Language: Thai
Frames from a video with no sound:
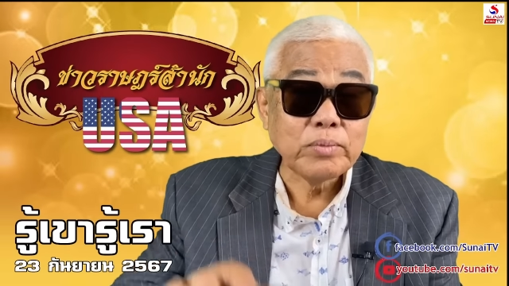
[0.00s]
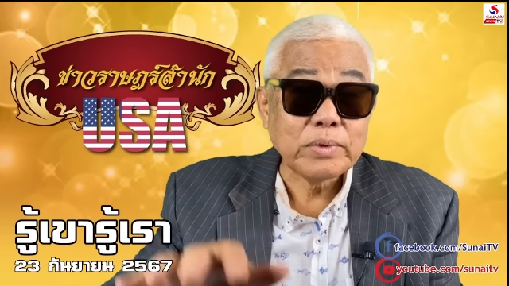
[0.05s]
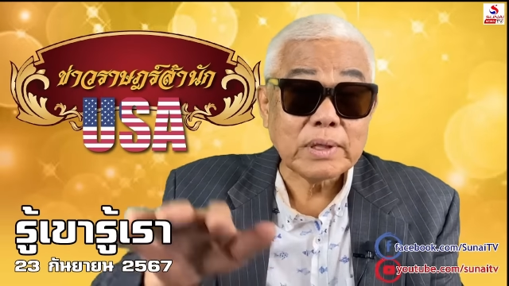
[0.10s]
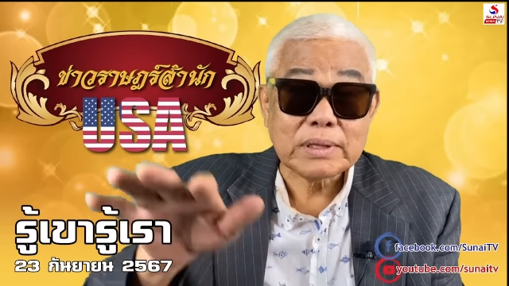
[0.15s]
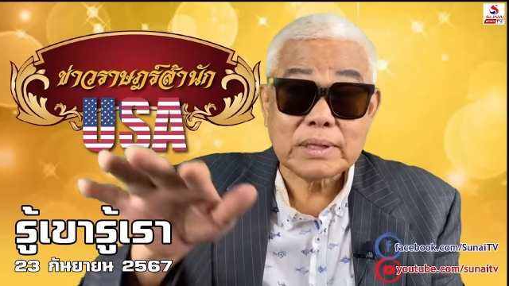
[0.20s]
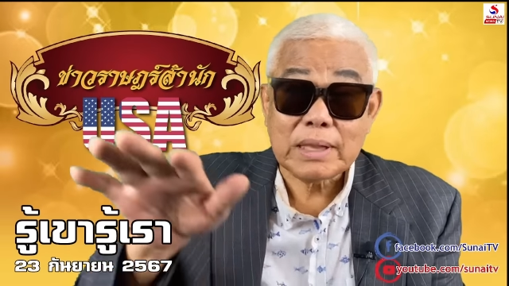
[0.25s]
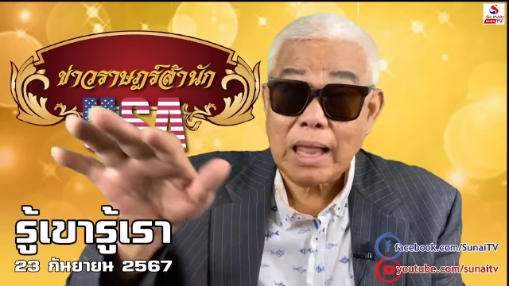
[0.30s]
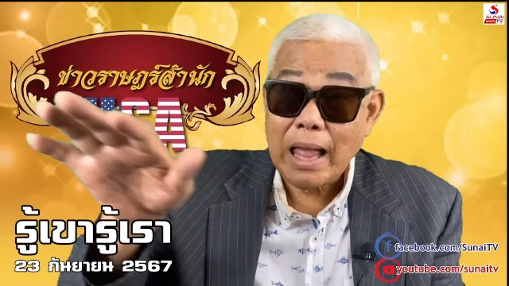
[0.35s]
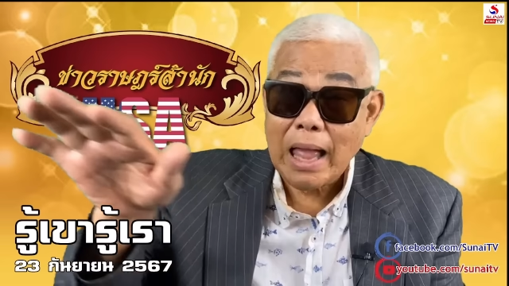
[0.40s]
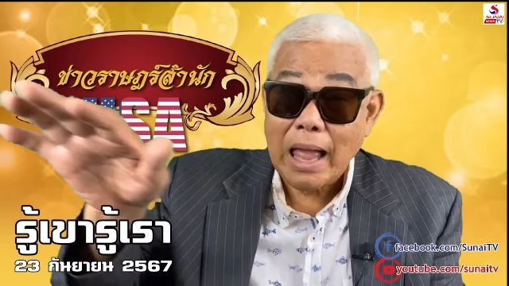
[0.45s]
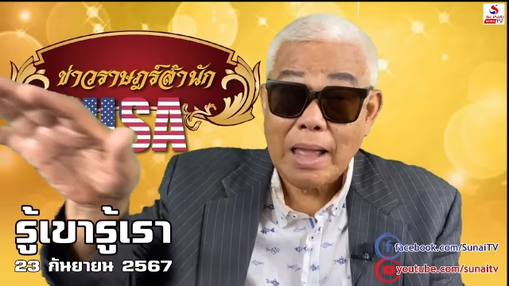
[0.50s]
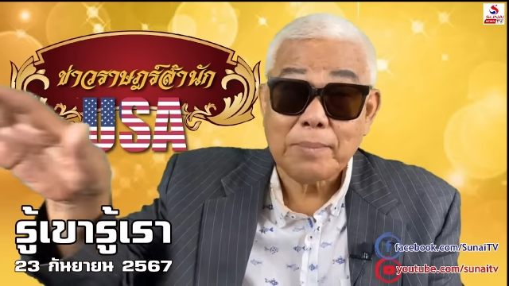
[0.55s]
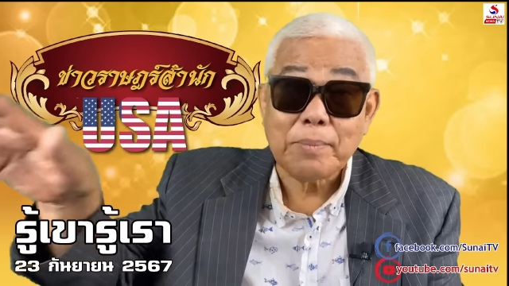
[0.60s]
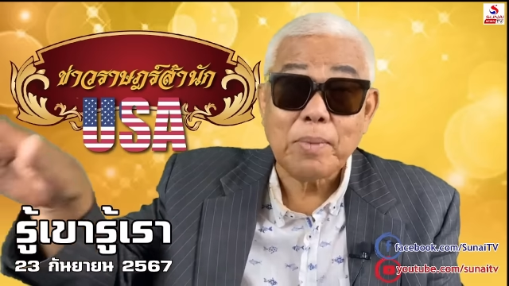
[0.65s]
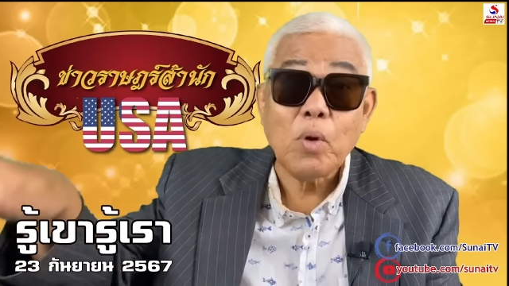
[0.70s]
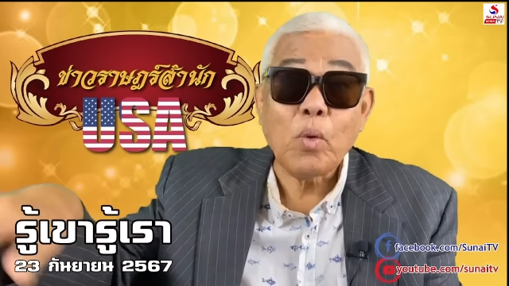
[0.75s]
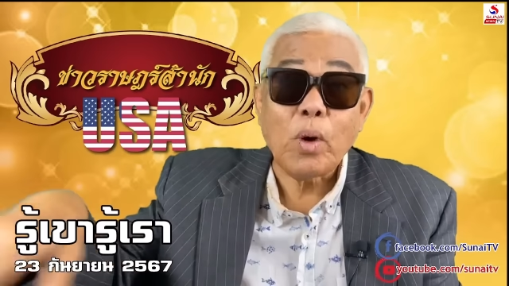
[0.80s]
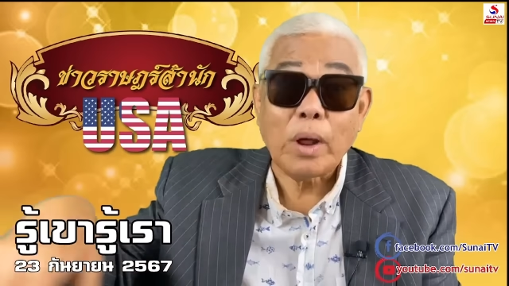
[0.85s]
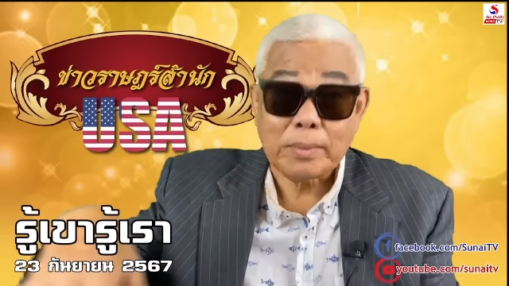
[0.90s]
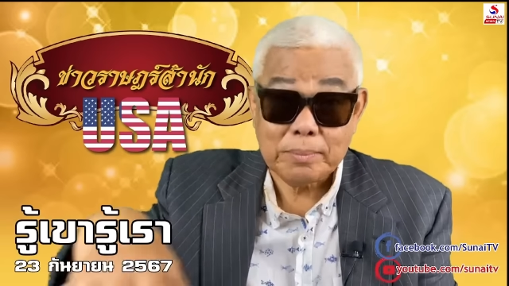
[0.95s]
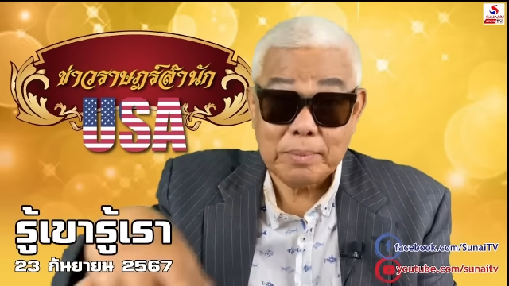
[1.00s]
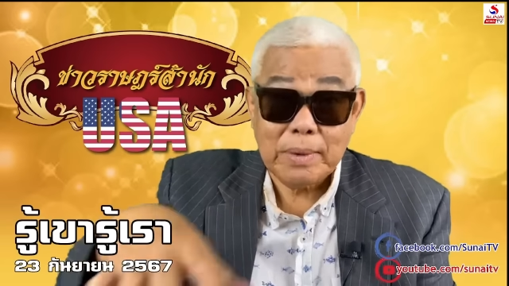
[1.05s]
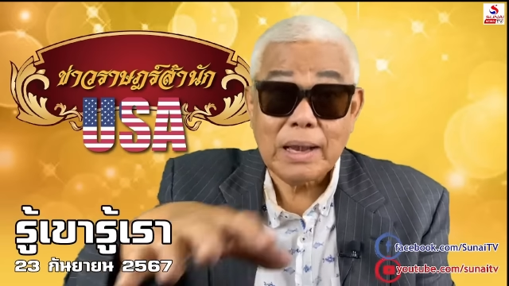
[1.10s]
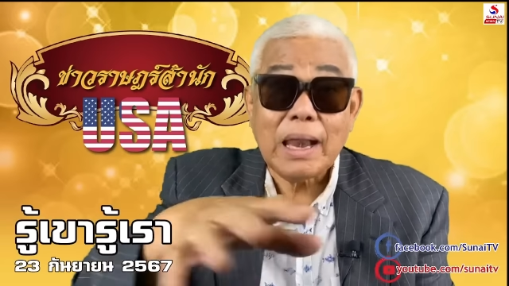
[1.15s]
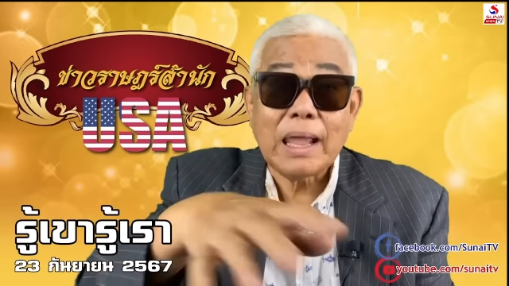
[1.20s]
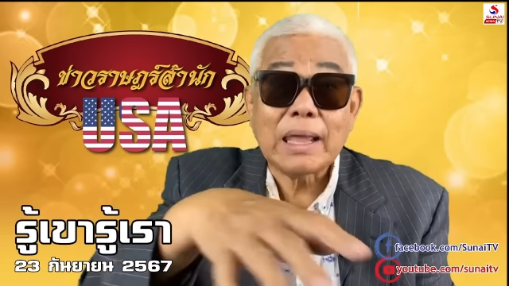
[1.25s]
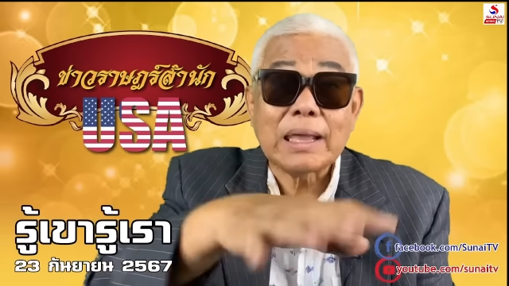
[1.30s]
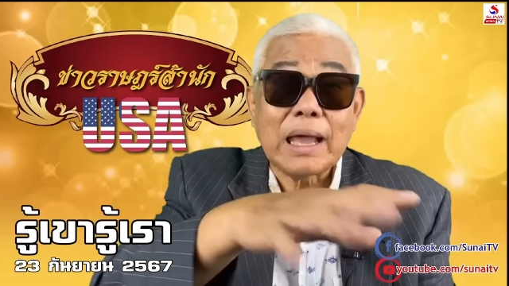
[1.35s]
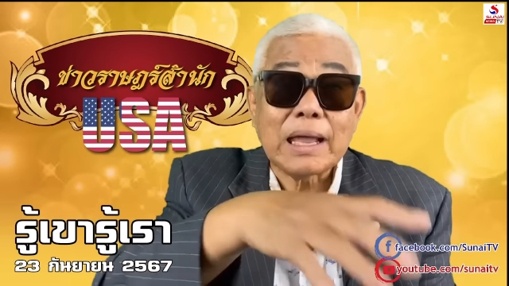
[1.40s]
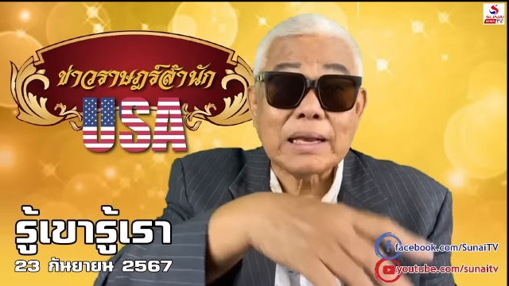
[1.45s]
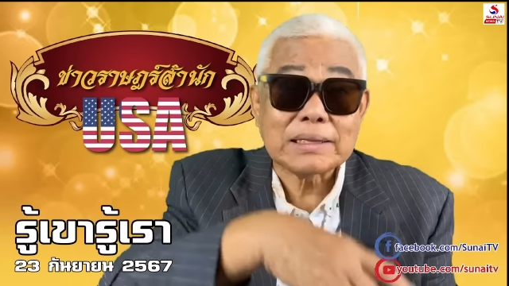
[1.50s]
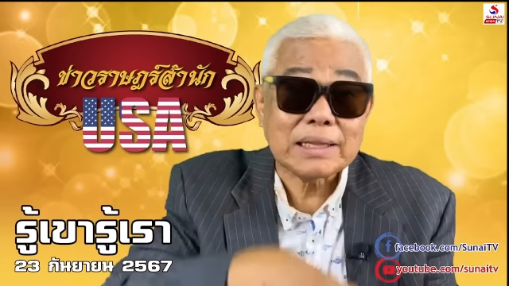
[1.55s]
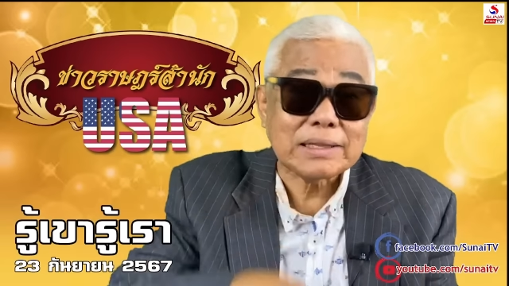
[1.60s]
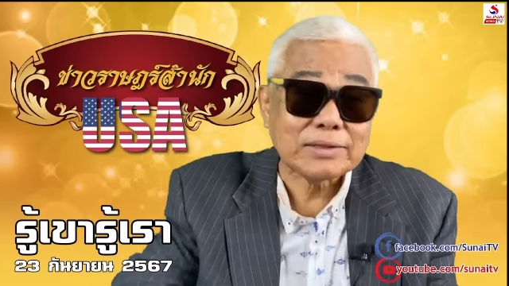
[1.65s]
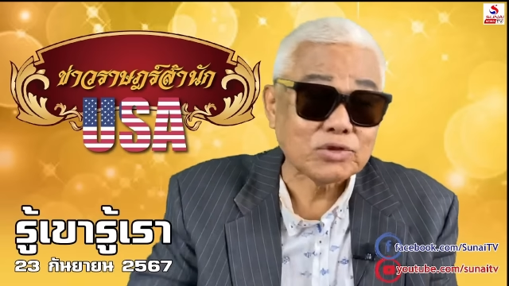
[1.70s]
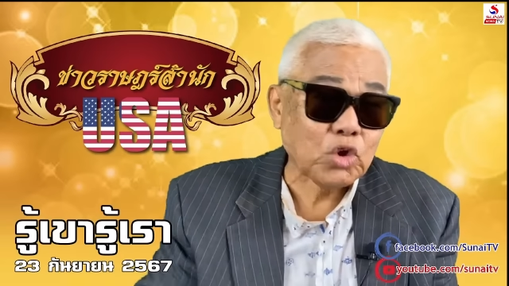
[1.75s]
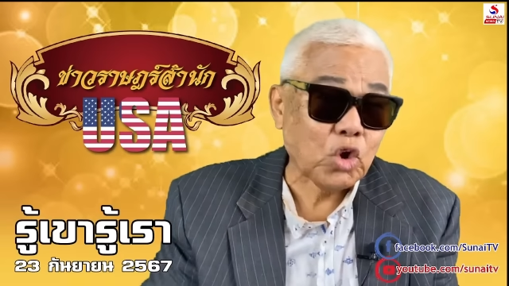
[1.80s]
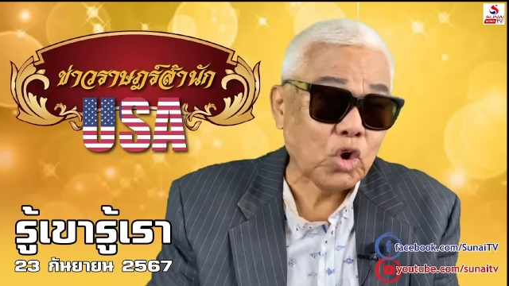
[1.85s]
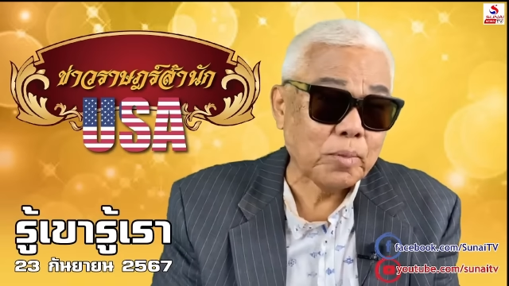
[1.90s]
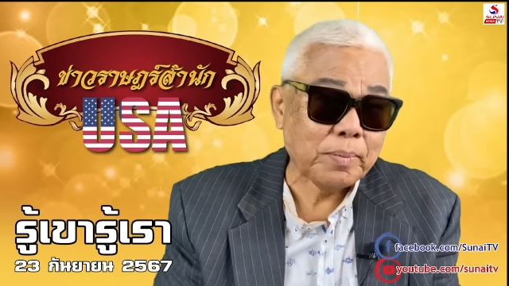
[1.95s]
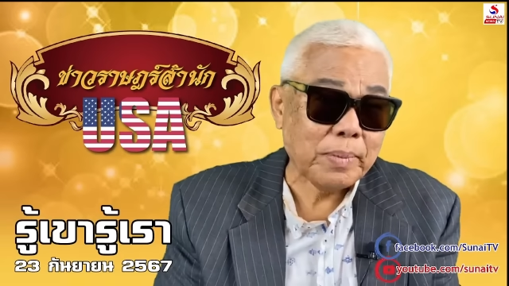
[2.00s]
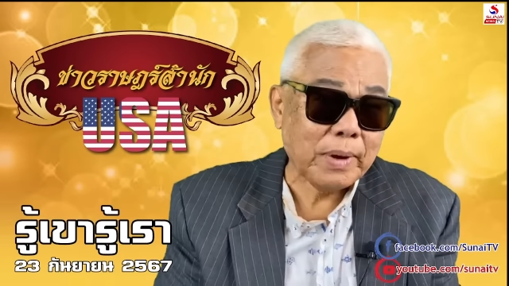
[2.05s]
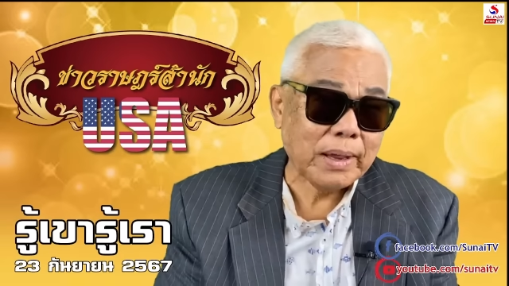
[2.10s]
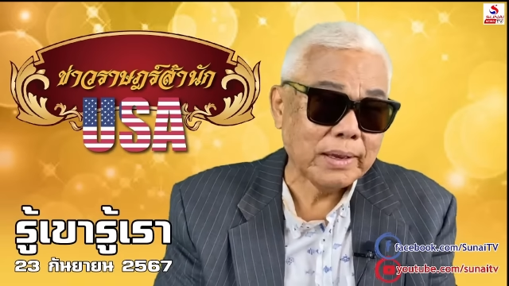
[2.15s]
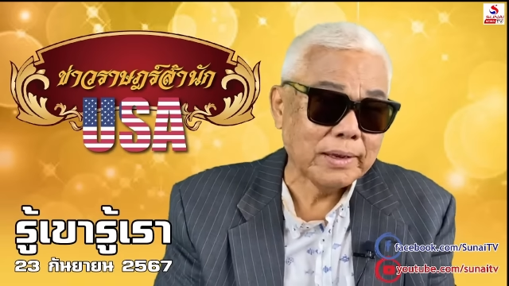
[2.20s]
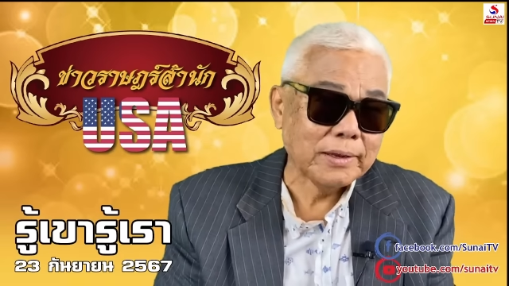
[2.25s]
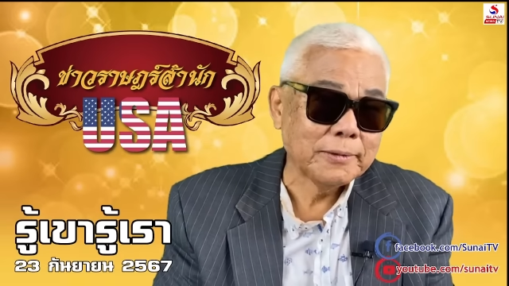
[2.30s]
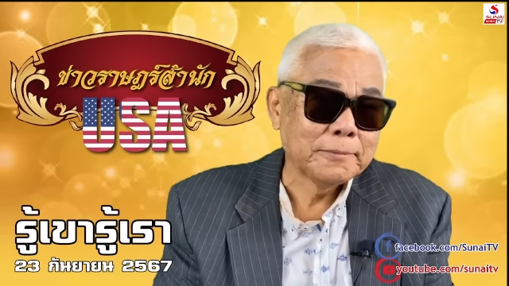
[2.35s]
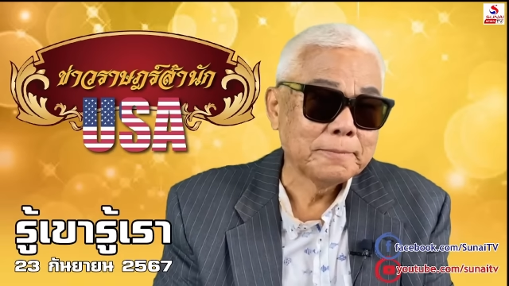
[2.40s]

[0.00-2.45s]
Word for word: ผมจะถาประวัติมารายงานท่านต่อไป